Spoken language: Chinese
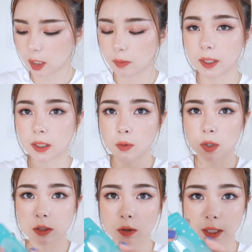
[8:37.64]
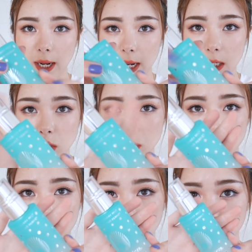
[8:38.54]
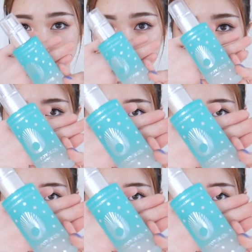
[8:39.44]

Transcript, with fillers: 那一瓶呢我已经有打开使用了，我用的